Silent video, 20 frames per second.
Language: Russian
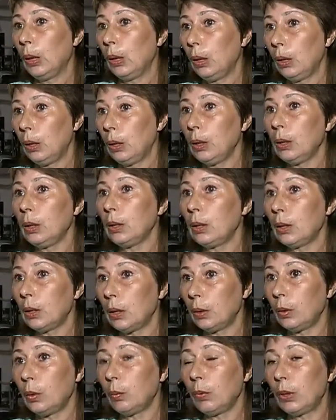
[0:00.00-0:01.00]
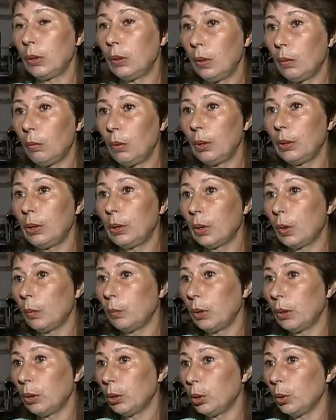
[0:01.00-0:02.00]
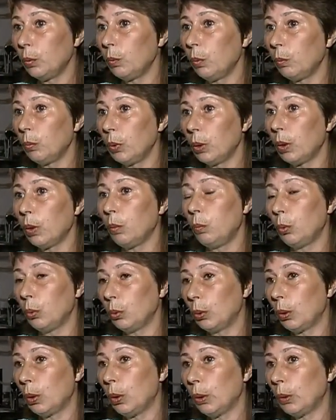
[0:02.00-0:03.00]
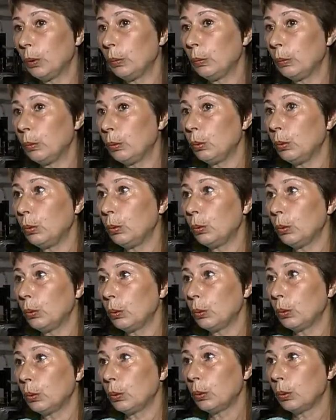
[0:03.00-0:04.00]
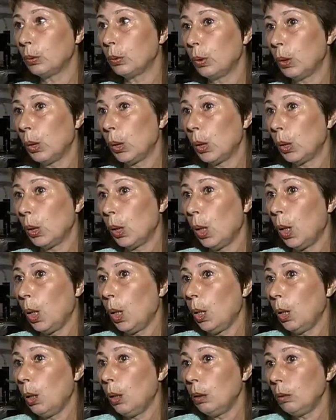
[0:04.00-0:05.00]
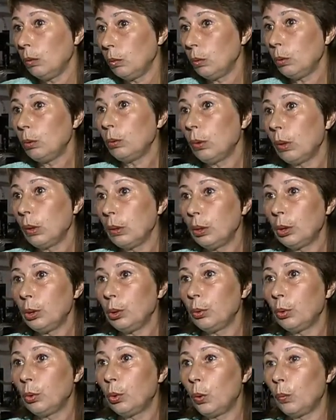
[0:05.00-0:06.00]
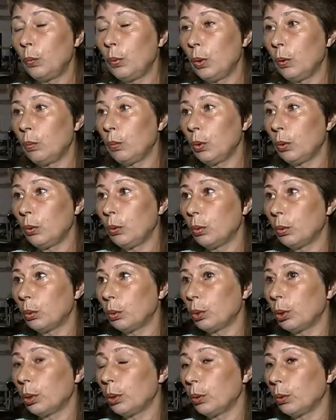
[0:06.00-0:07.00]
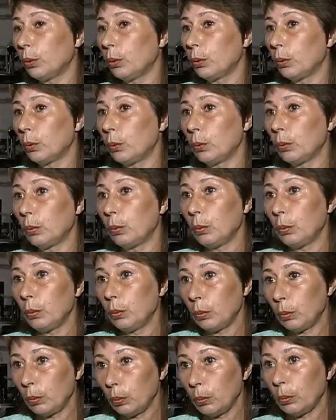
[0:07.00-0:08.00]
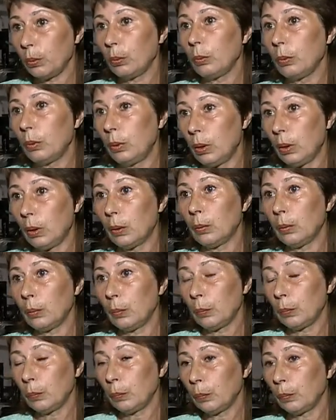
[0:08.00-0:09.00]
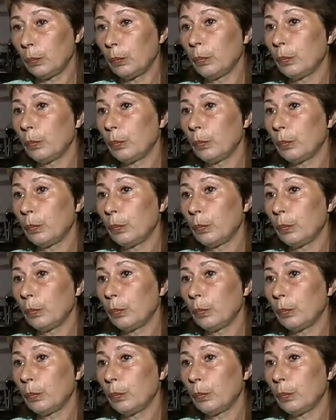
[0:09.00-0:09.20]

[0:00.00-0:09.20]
и с этим гидравлическим режимом мы работали. Что намного удобнее. Ну, конечно, и по удобнее мы уже... И по системе работы, и да. по отоплению,